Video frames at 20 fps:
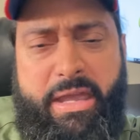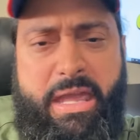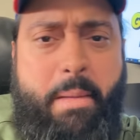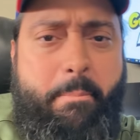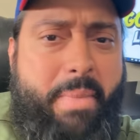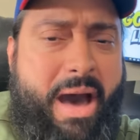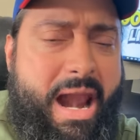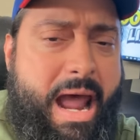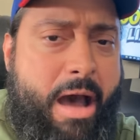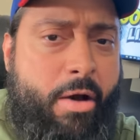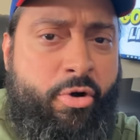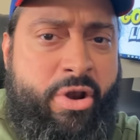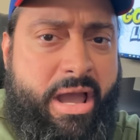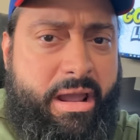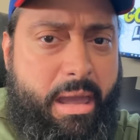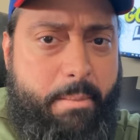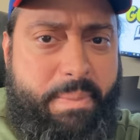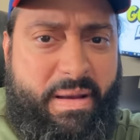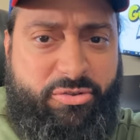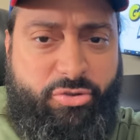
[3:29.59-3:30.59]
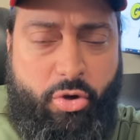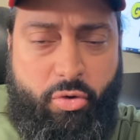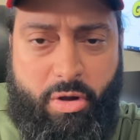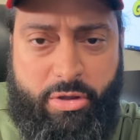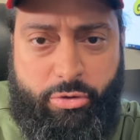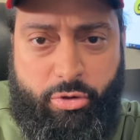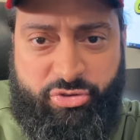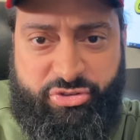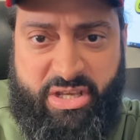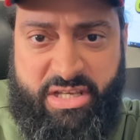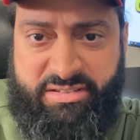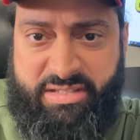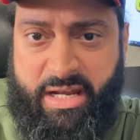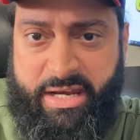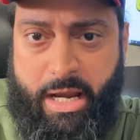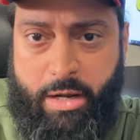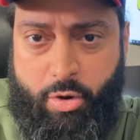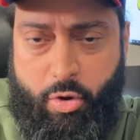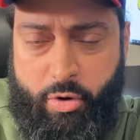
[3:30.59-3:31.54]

Y en Barahona, ¿qué pasó cuando César y el